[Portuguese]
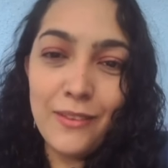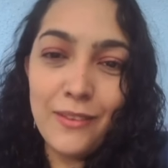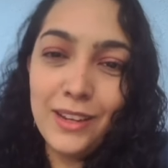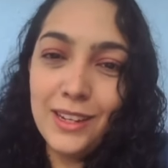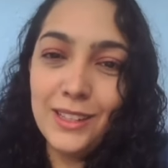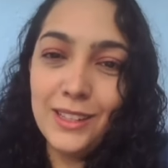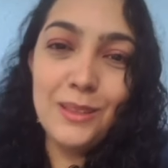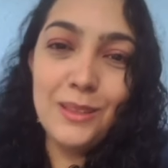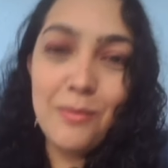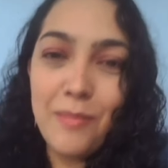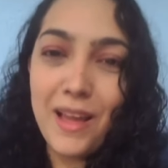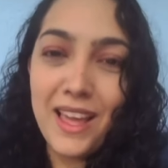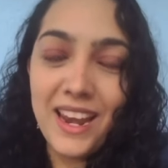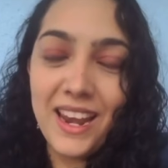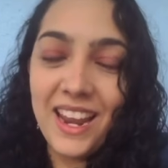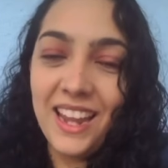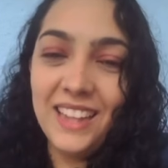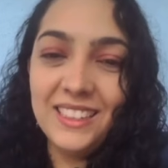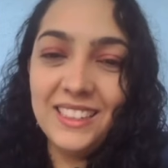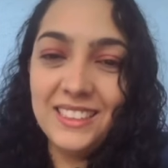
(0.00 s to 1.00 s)
Eu ainda sou
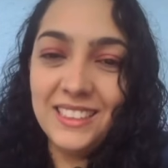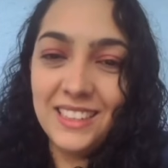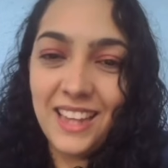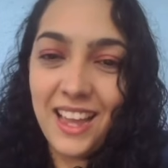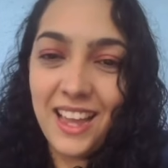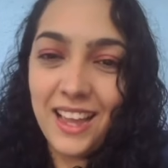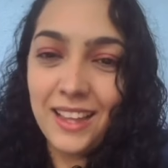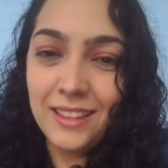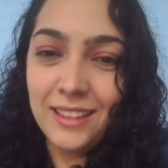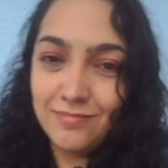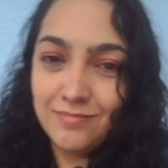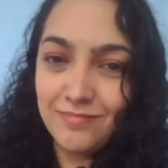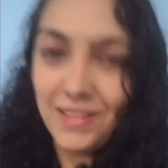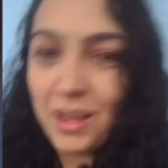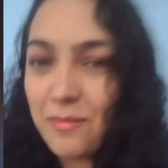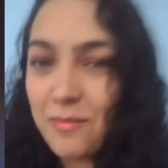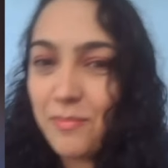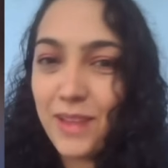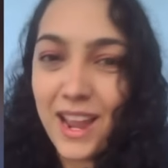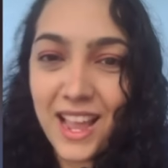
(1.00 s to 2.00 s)
parente, né?
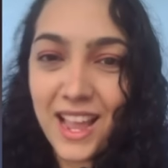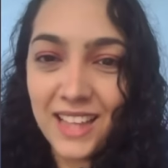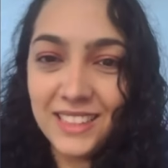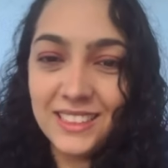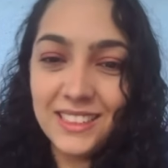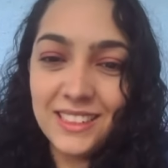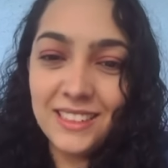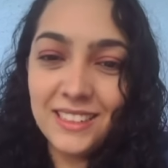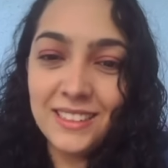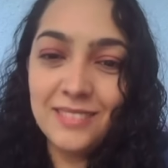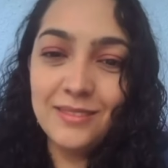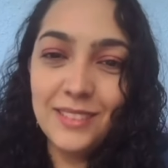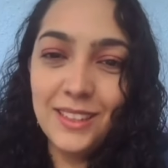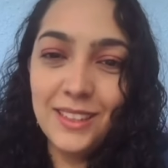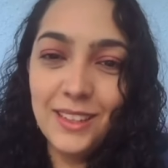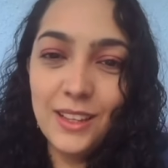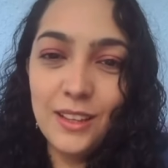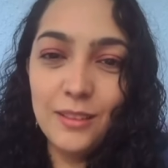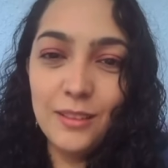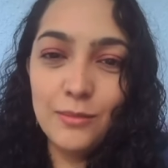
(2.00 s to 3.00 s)
Na prática.
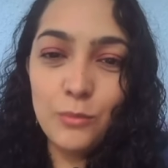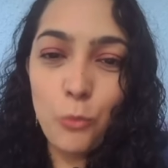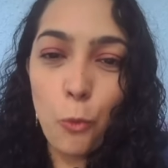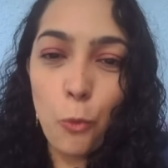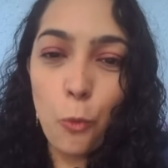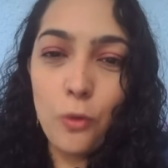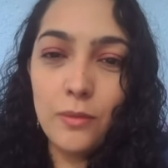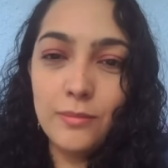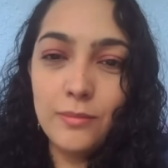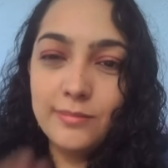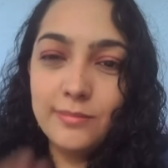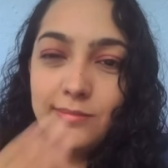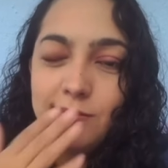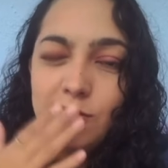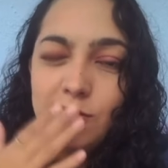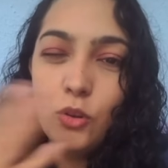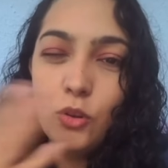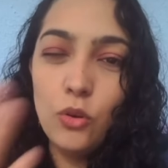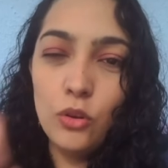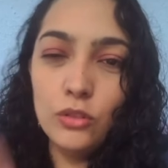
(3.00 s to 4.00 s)

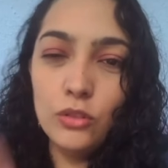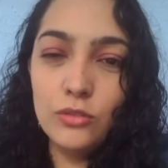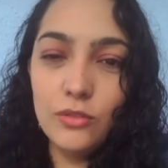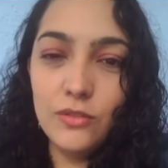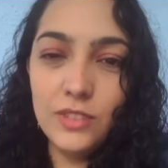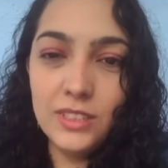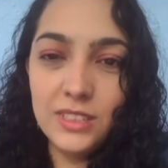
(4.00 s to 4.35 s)
Conto com